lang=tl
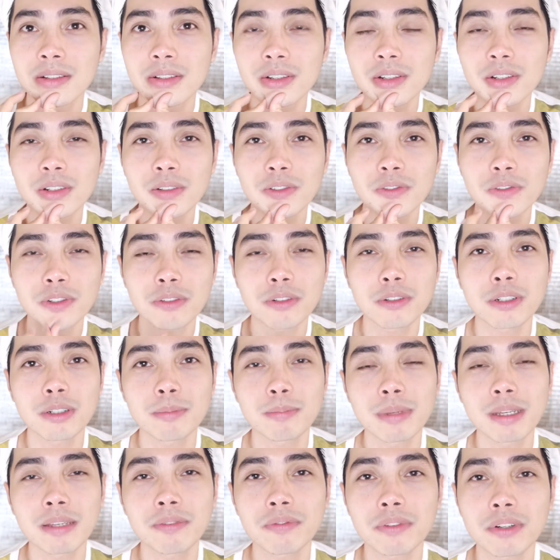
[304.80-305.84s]
So,
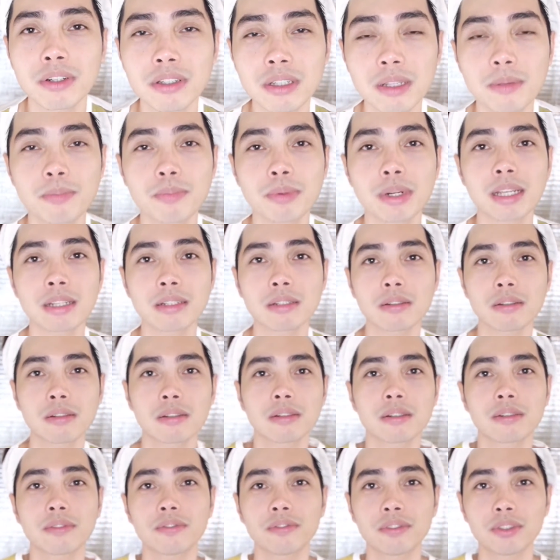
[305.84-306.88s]
for my first
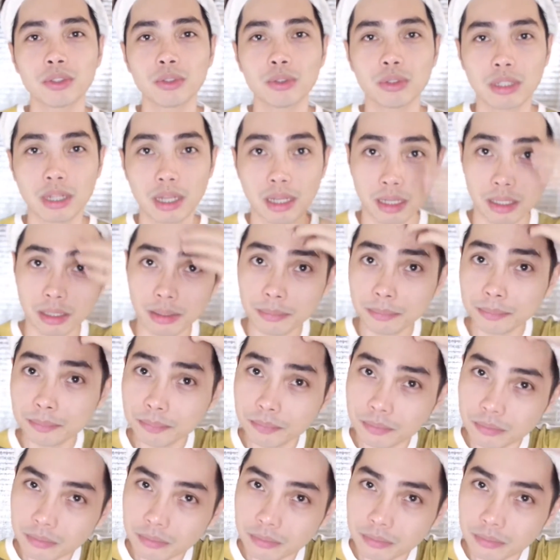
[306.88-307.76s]
impression review ng